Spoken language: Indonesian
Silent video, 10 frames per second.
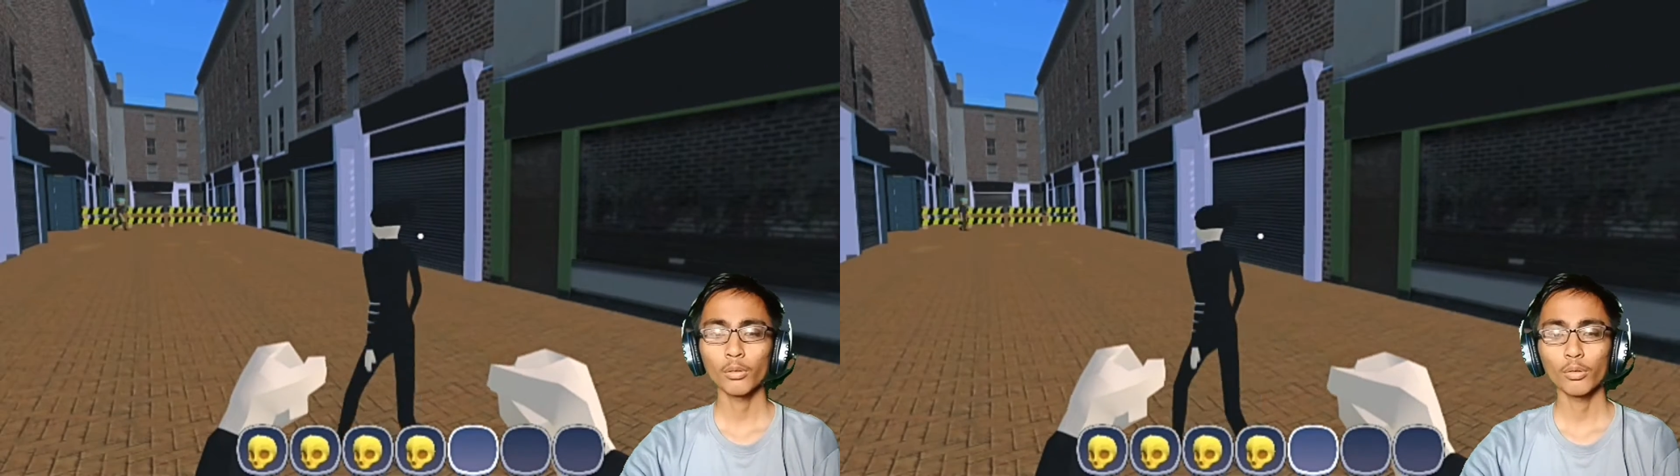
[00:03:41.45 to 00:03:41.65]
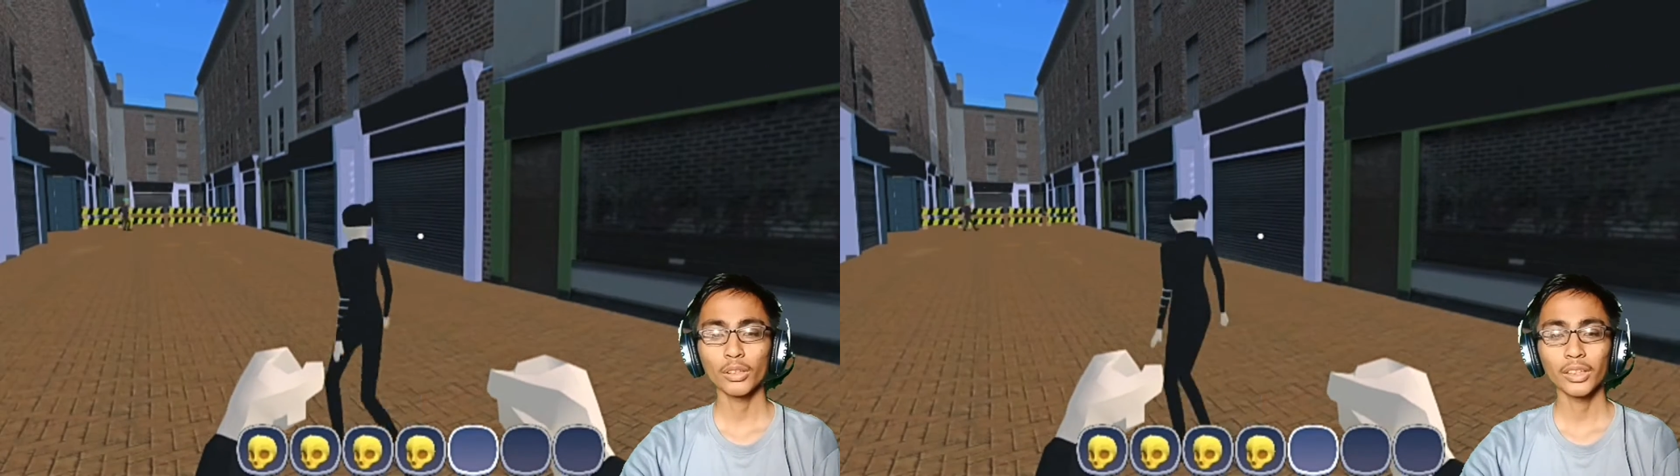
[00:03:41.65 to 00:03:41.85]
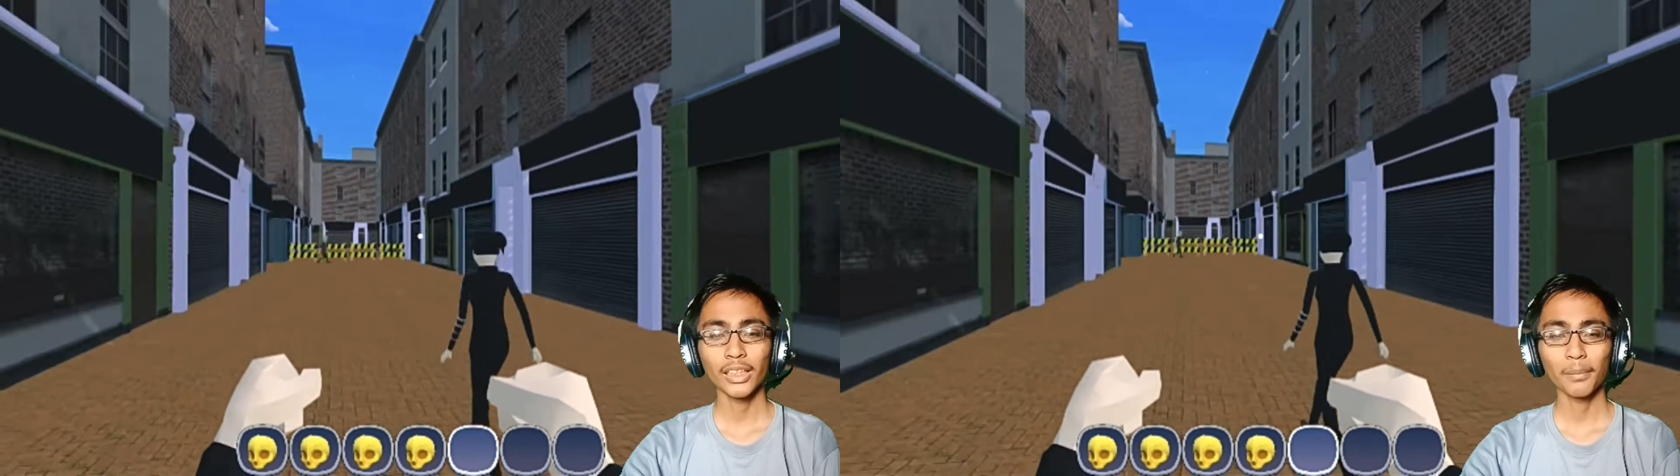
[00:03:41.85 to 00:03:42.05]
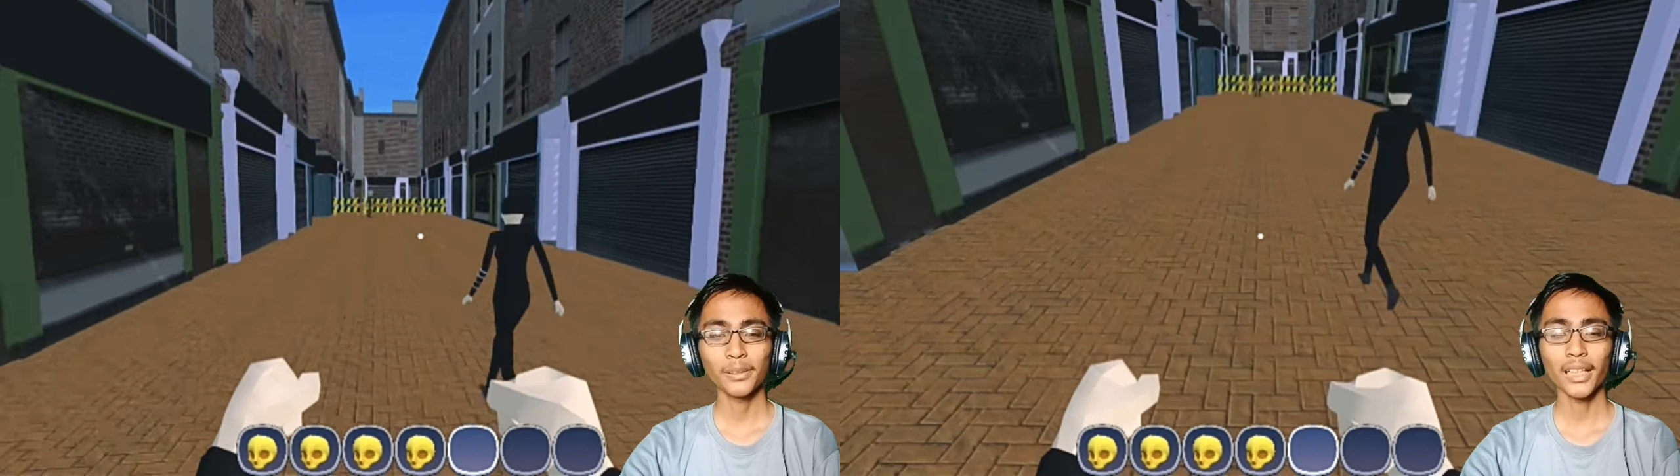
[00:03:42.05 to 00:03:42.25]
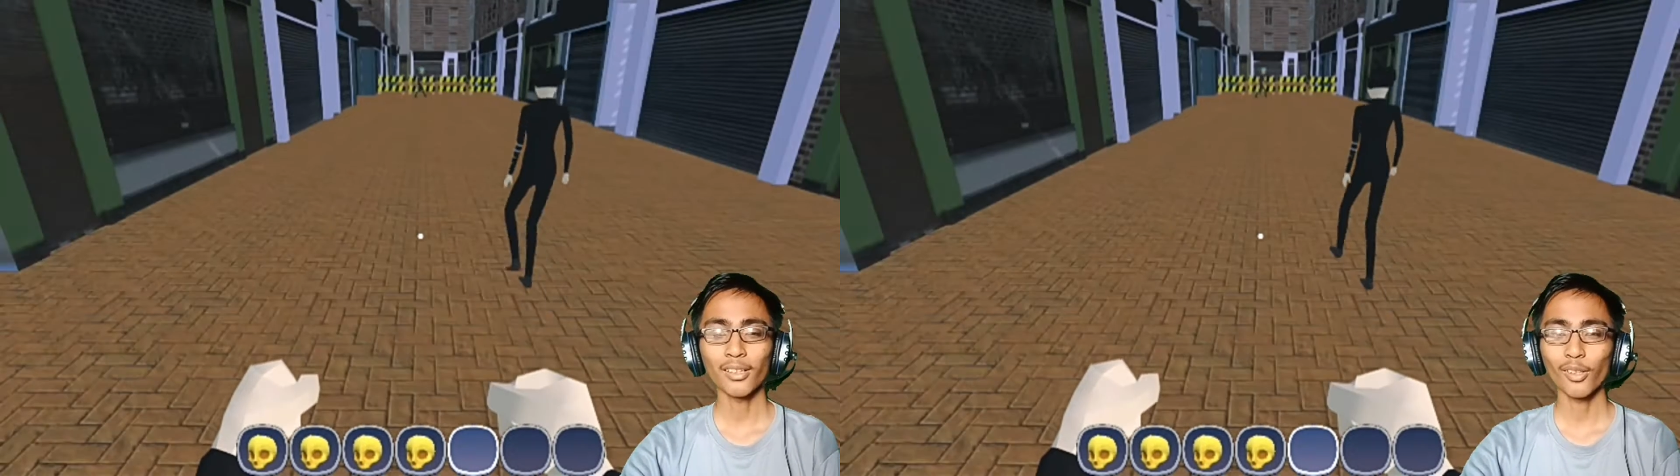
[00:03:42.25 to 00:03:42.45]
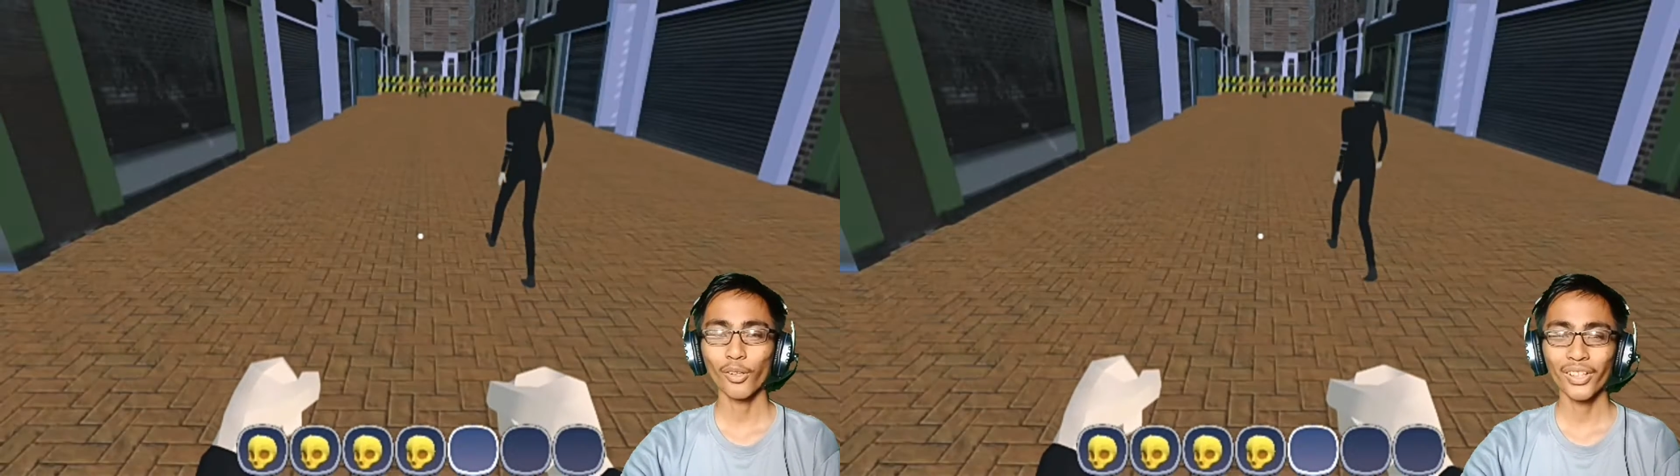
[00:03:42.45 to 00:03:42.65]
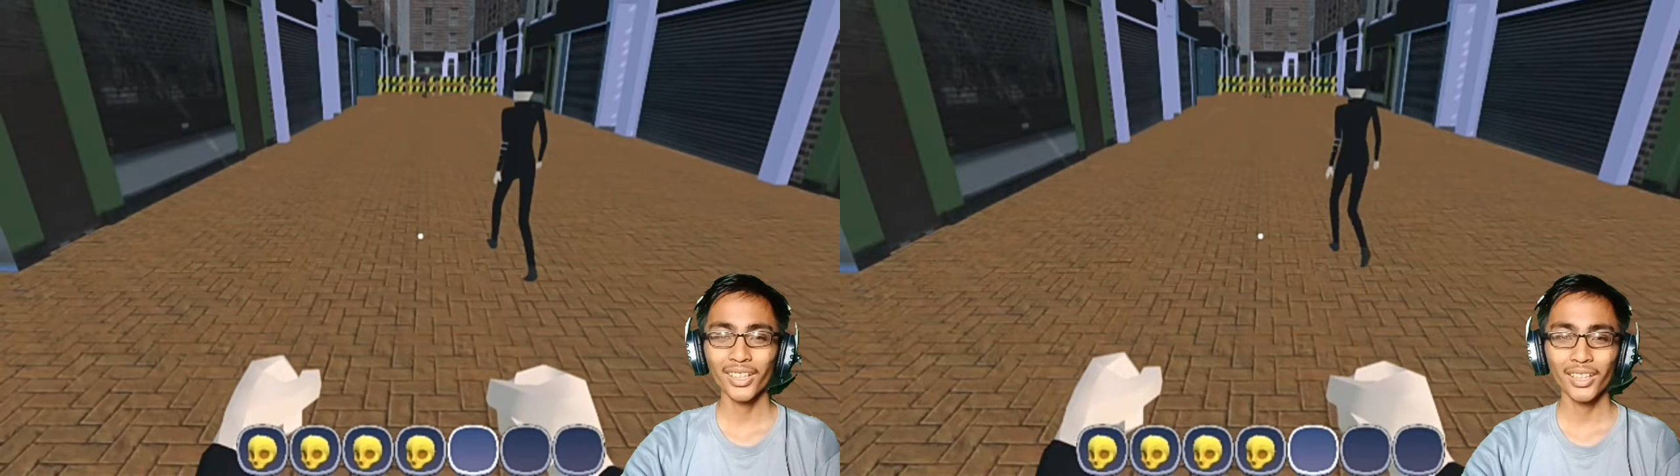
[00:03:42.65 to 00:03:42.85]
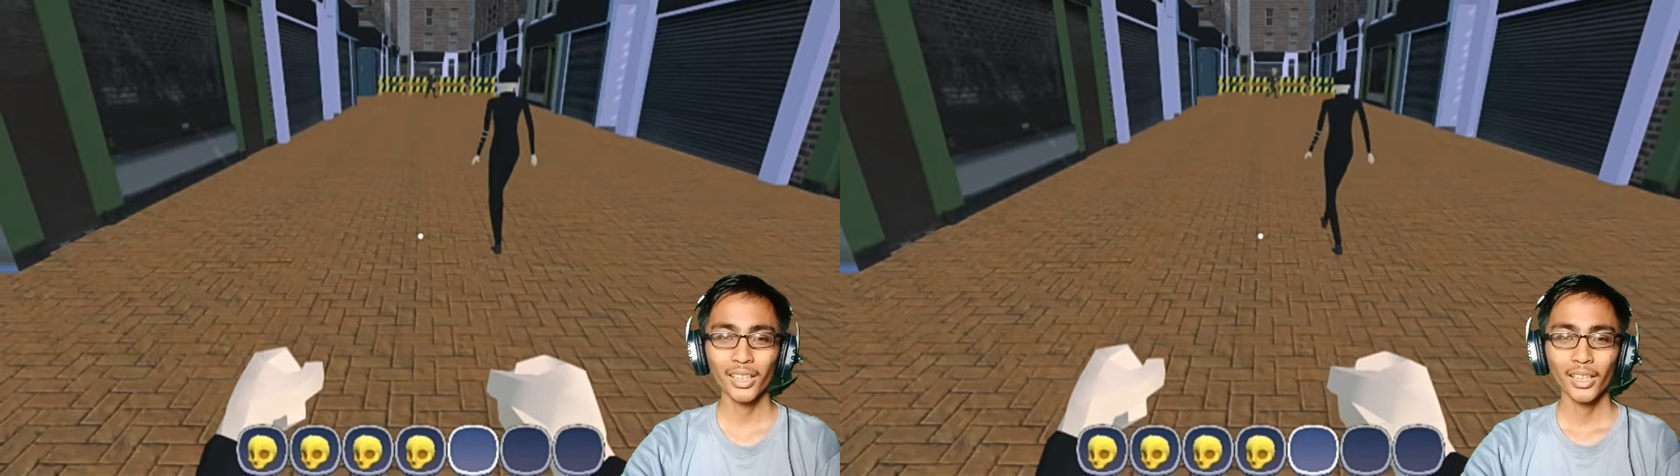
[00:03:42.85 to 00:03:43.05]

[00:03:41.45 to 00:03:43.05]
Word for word: untuk Tinames e Android